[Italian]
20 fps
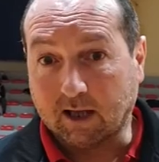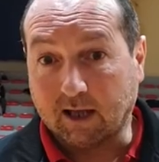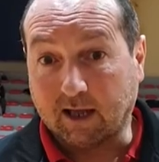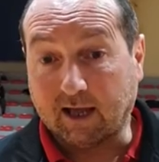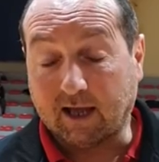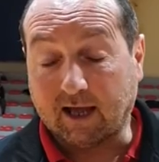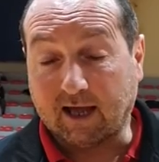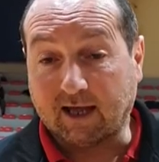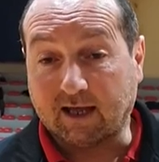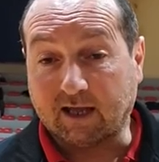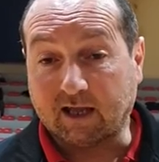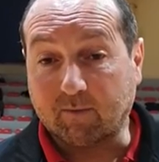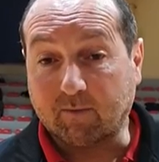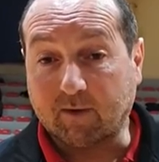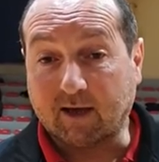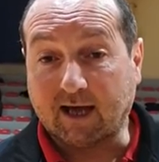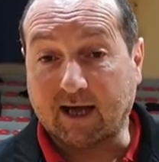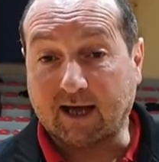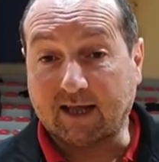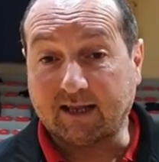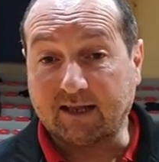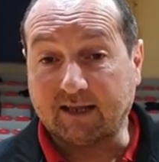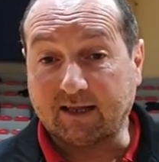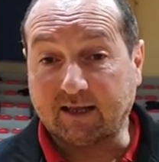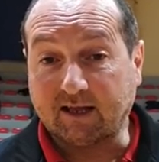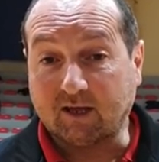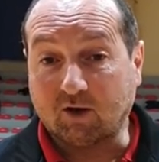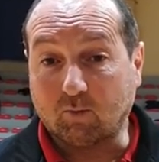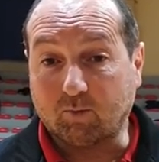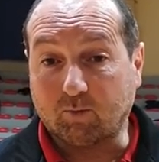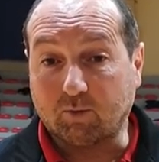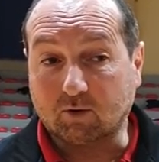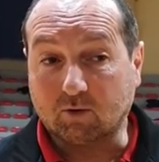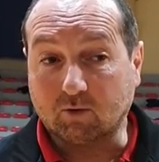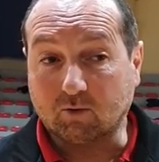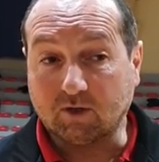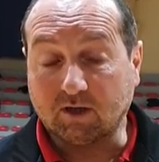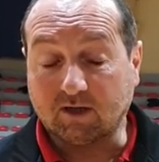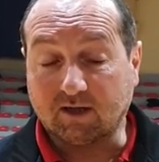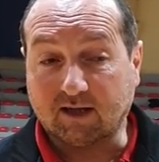e anche magari chi ha
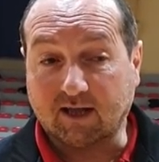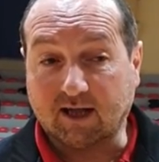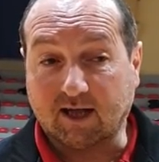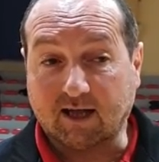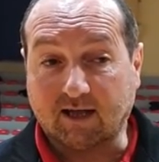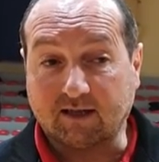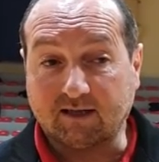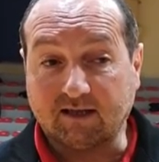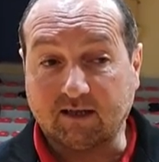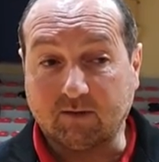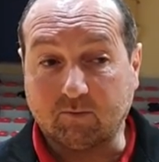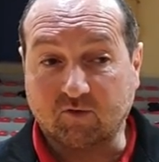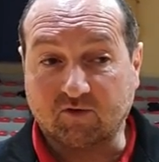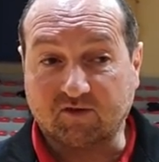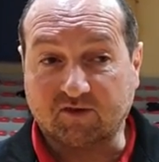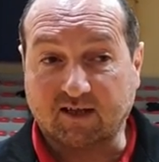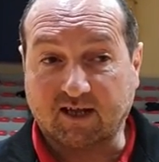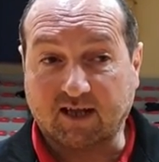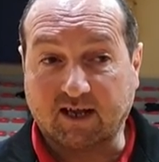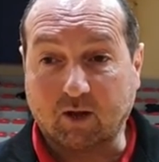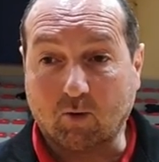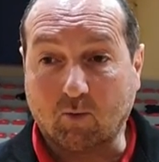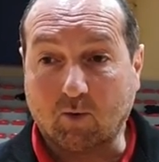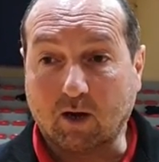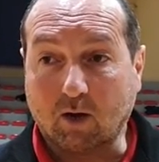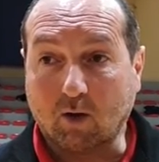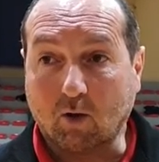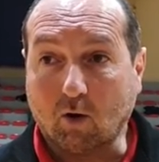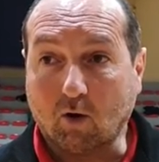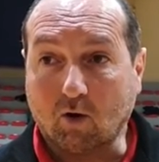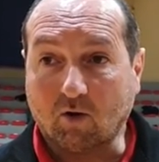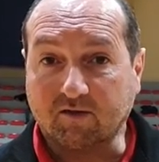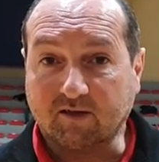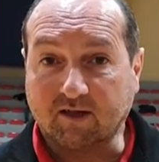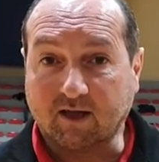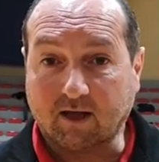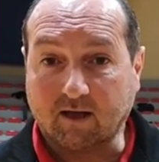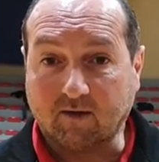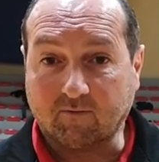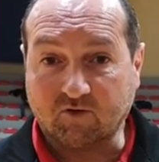l'opportunità di dimostrare
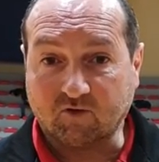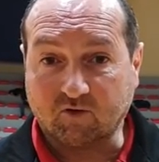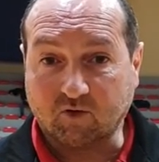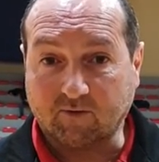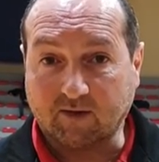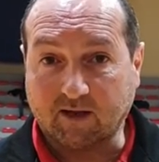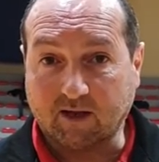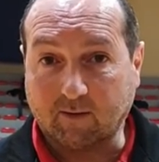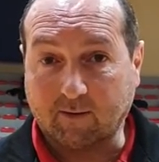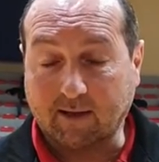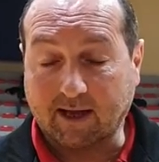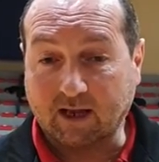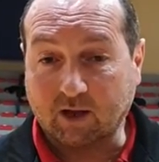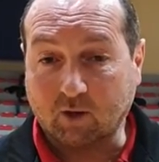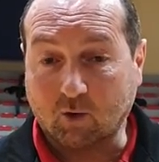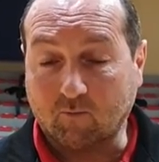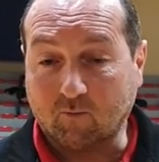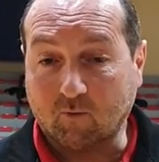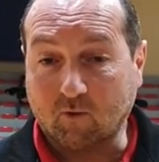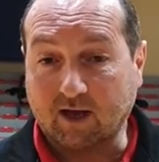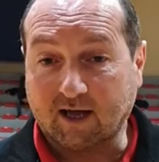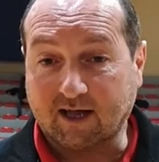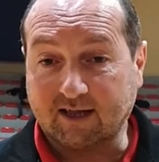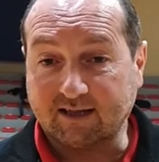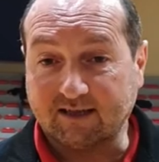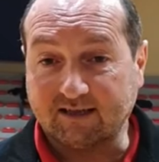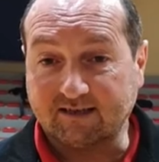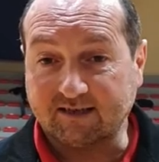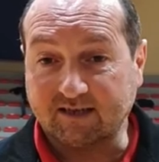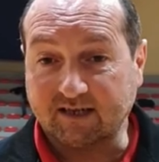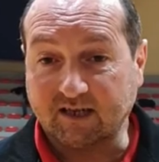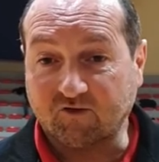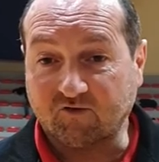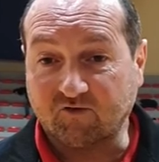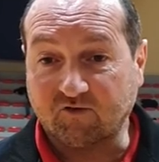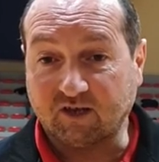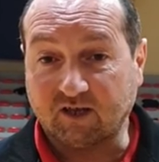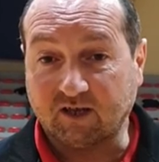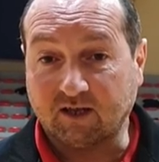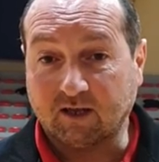qualcosa, visto che viene magari convocato in Serie
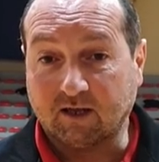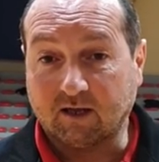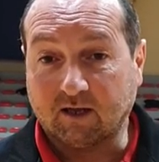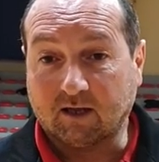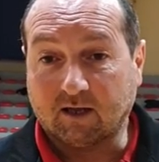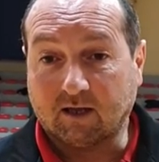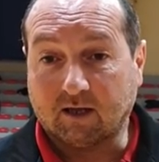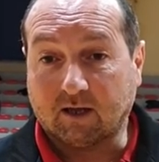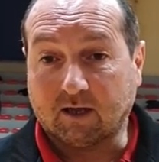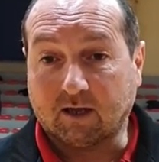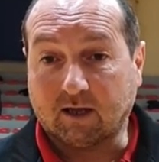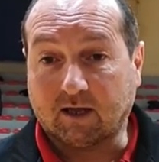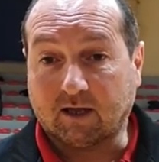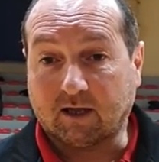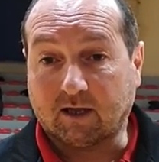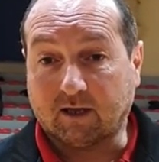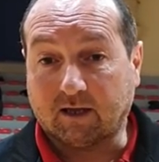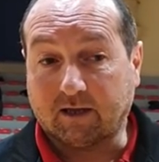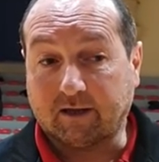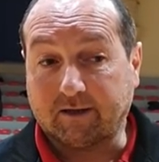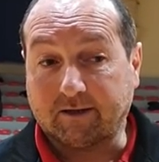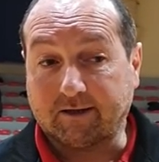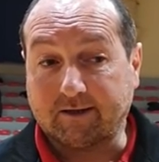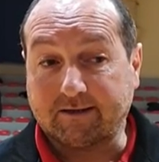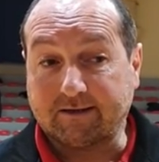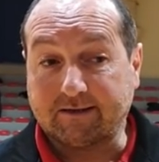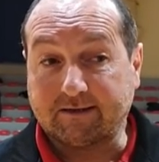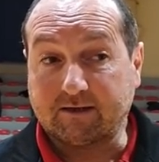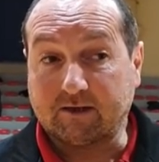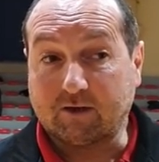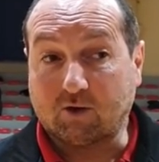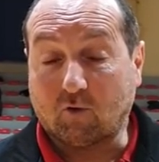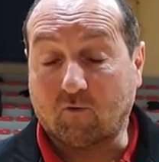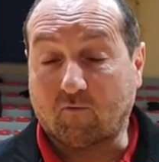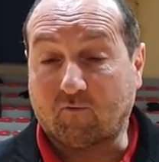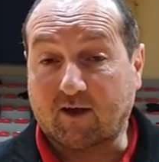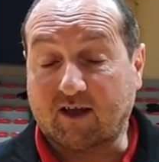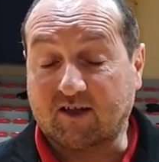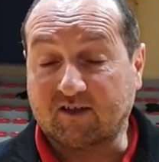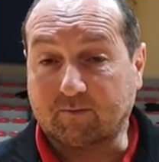C, eh, lo
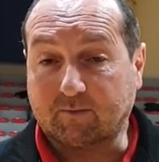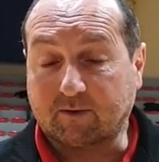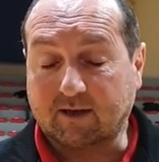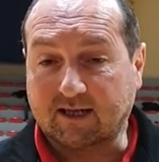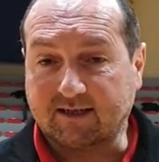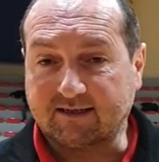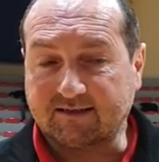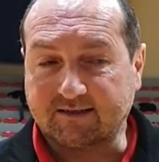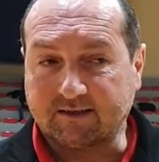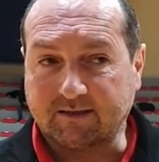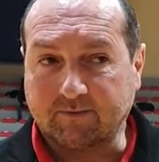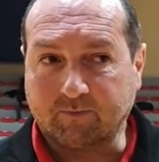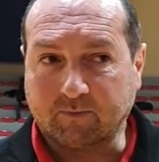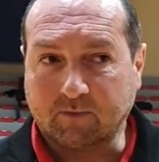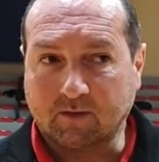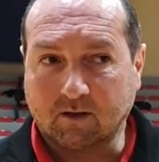fa a sprazzi.